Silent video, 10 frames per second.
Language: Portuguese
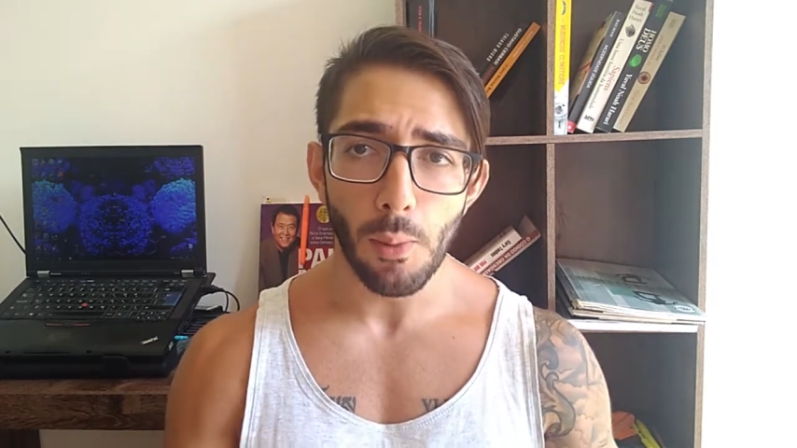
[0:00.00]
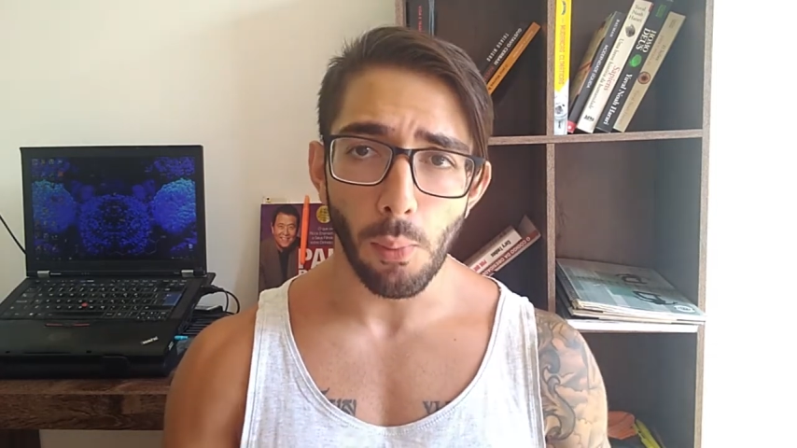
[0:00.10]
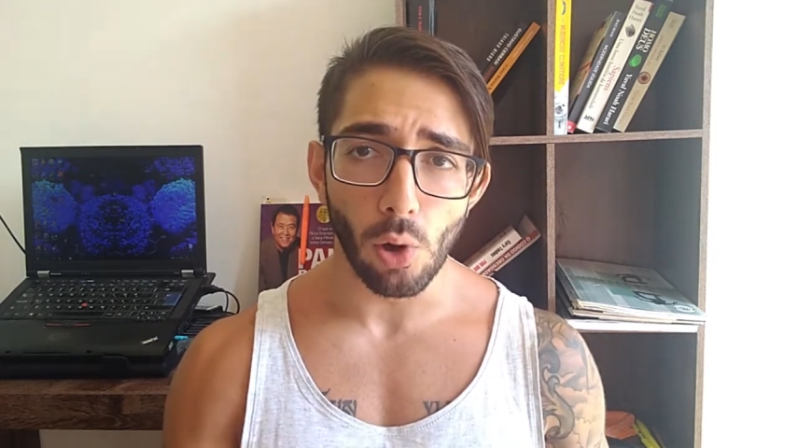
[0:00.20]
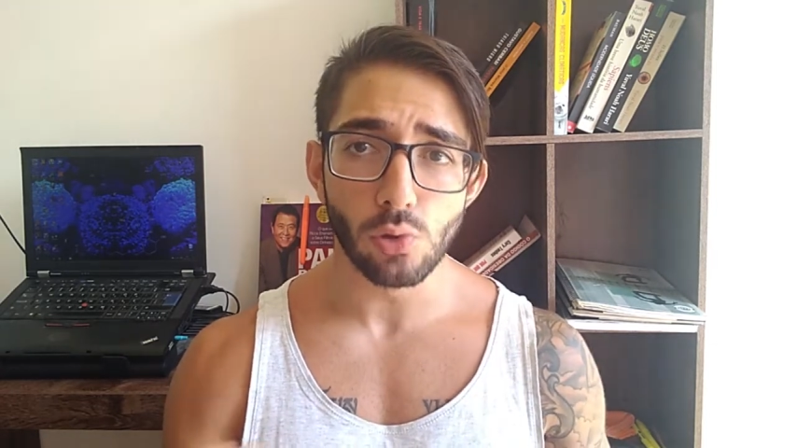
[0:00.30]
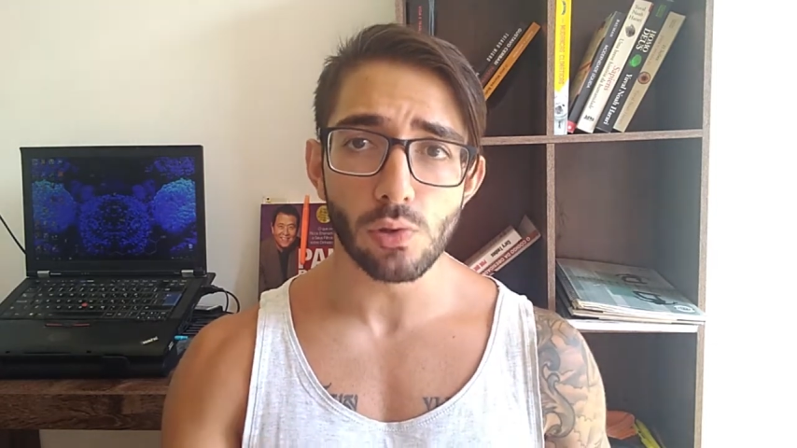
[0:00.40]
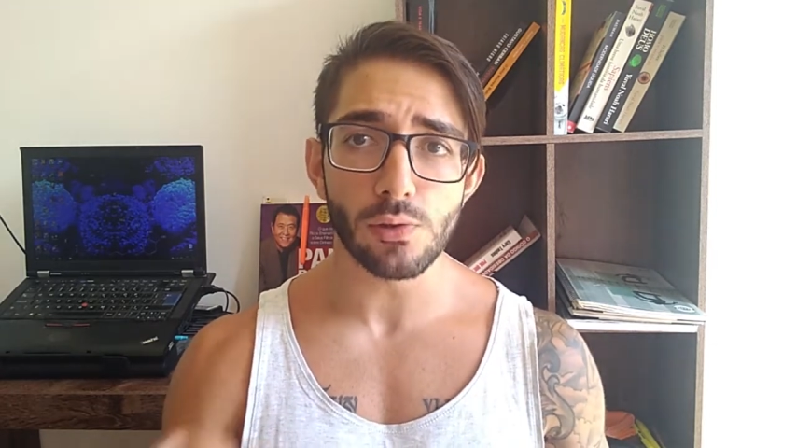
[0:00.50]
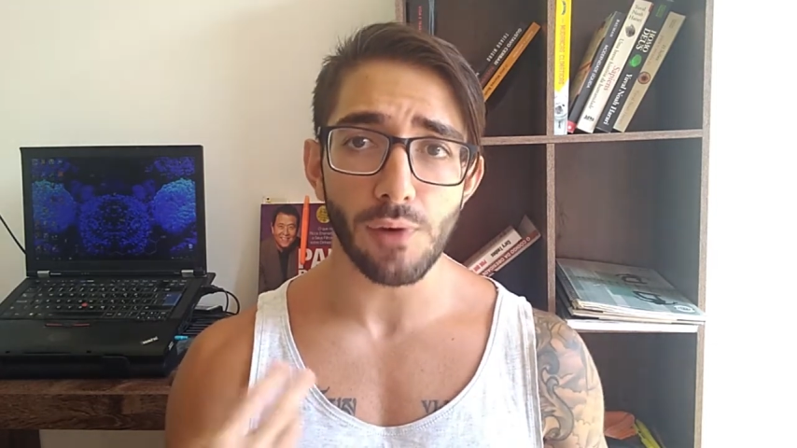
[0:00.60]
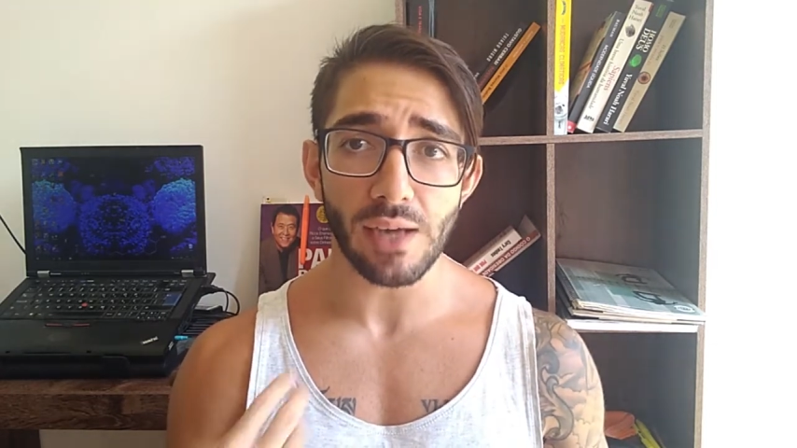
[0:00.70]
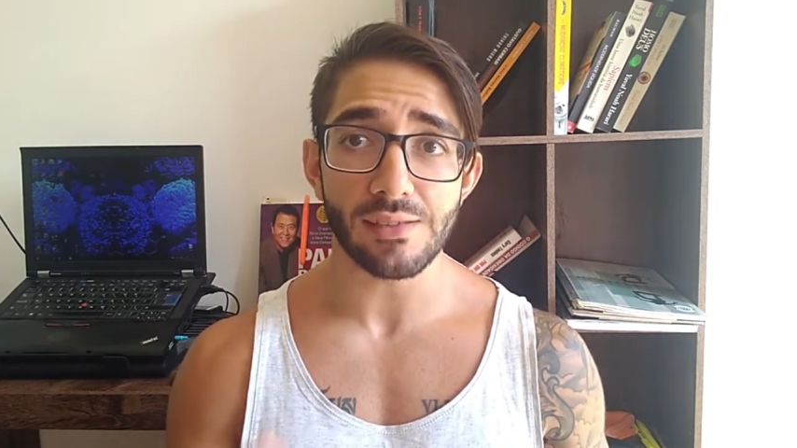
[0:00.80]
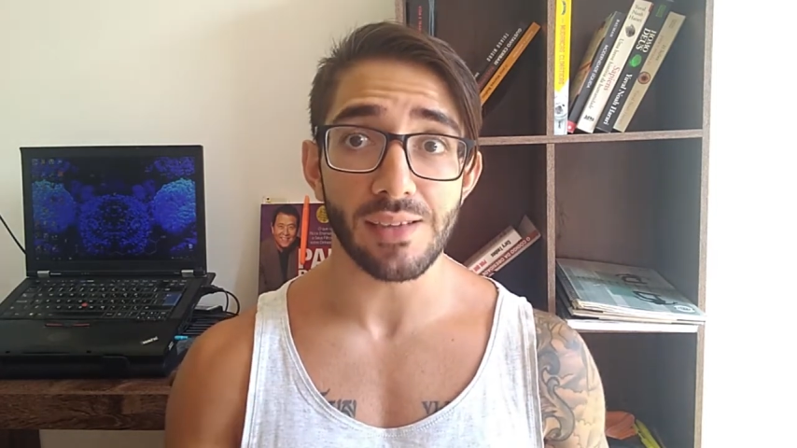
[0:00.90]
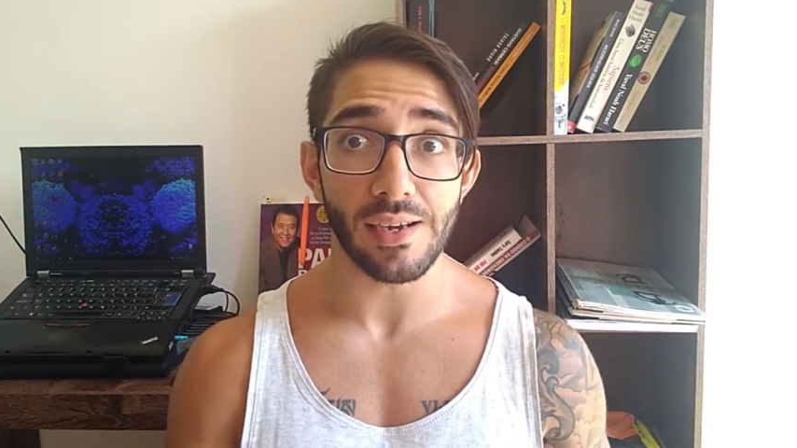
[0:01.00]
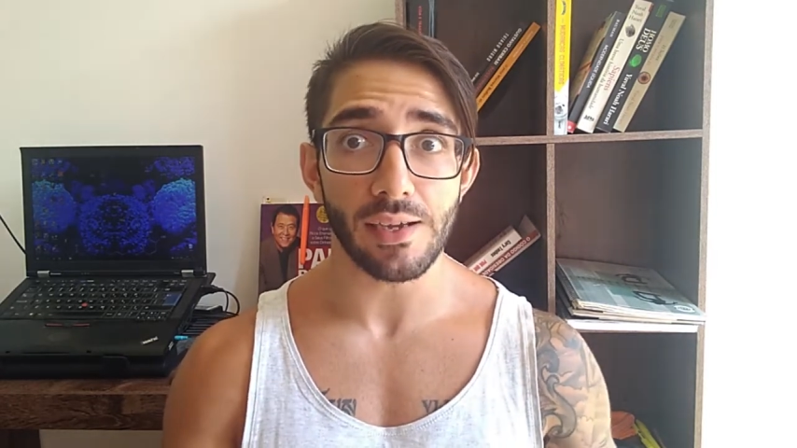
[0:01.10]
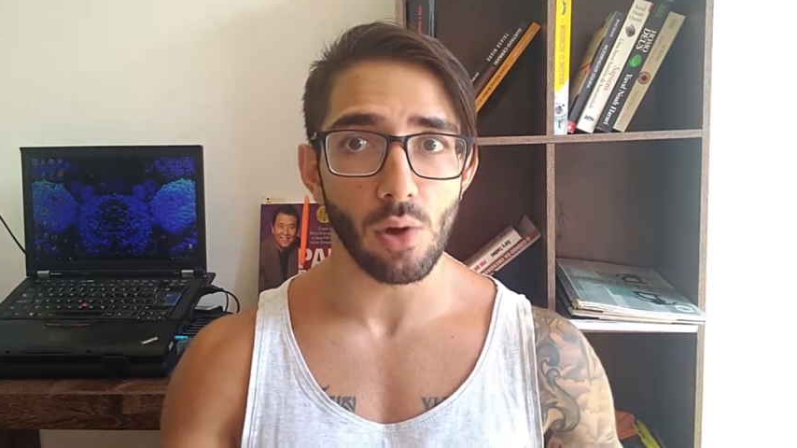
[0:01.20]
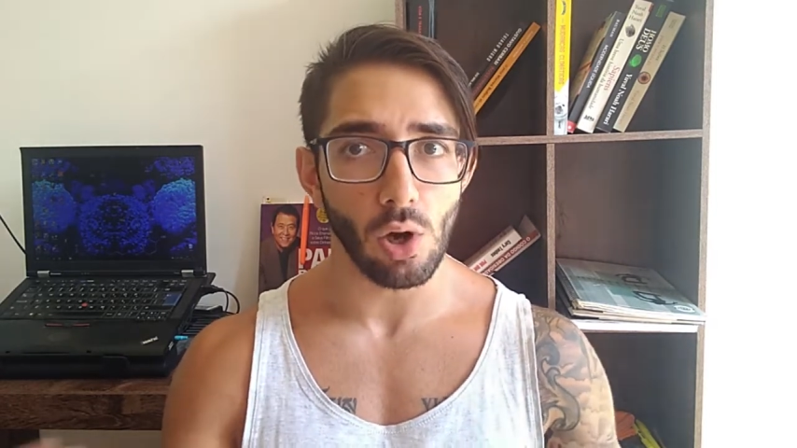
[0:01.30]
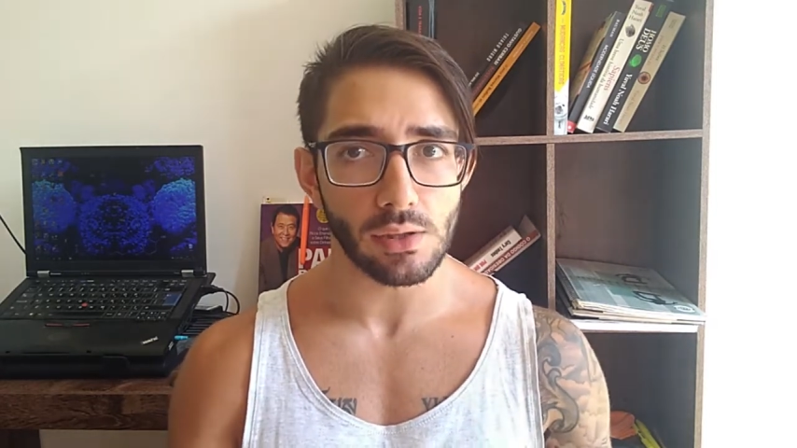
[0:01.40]
por nos fazer
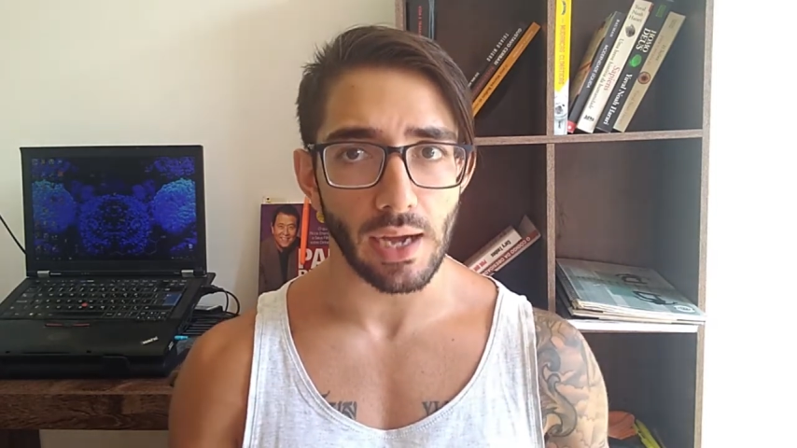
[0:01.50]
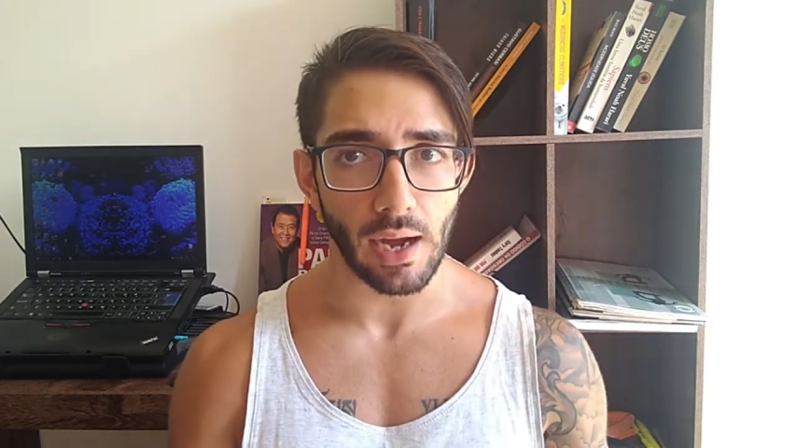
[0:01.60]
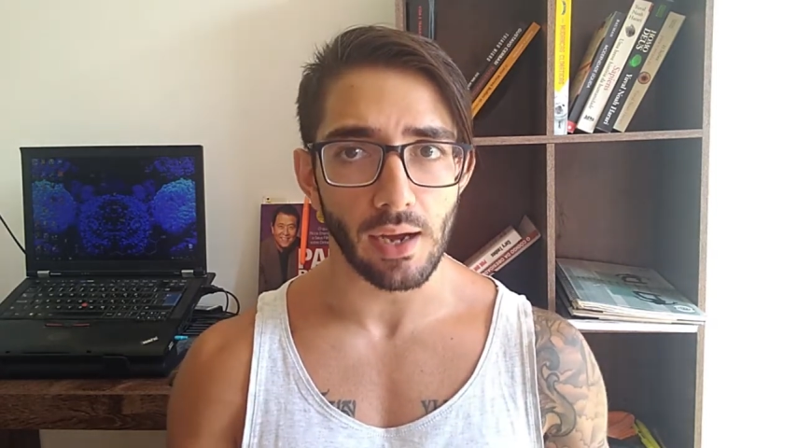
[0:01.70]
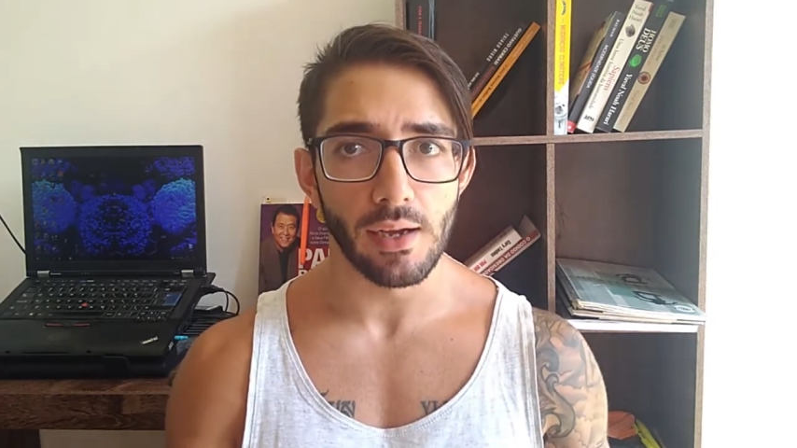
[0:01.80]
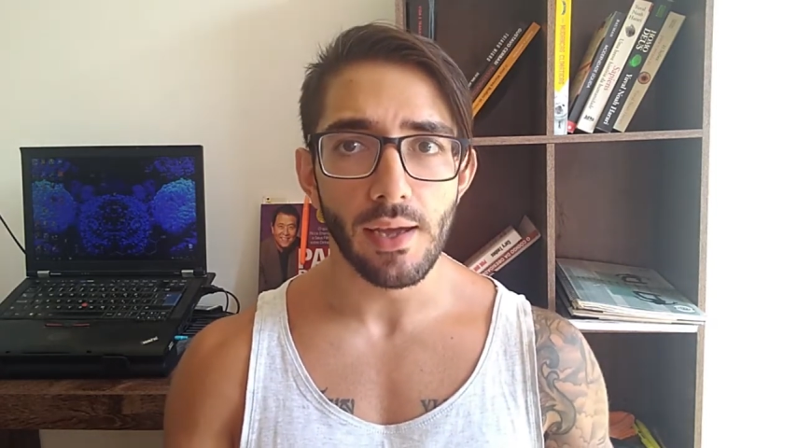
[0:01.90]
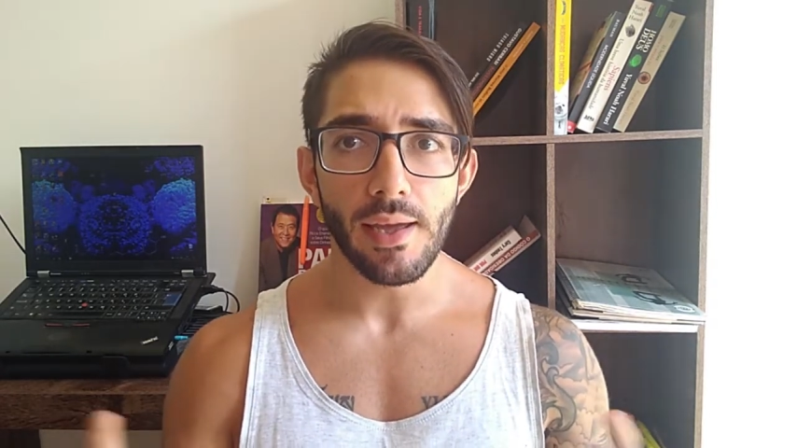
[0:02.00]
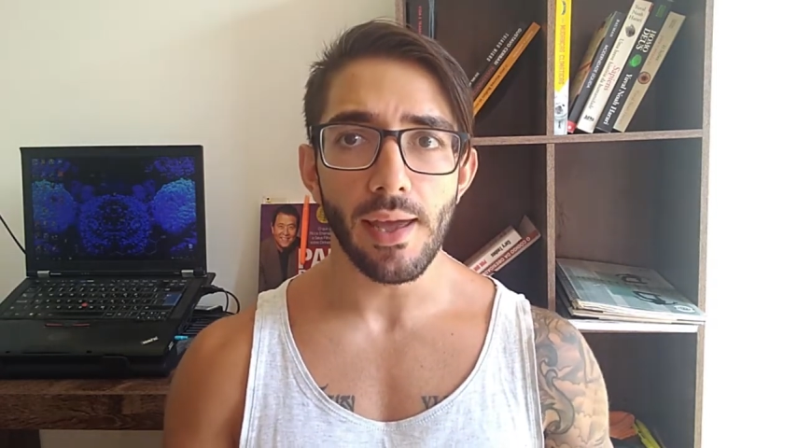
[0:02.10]
engordar.